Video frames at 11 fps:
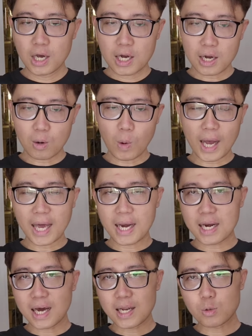Keuangan
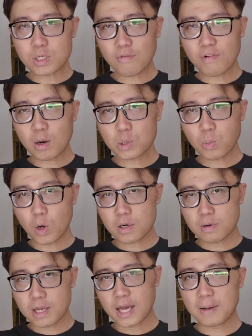ada kartu Seven of Swords
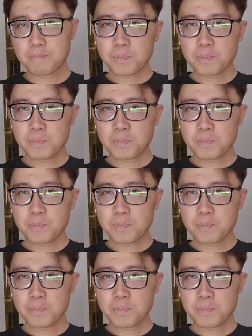ya.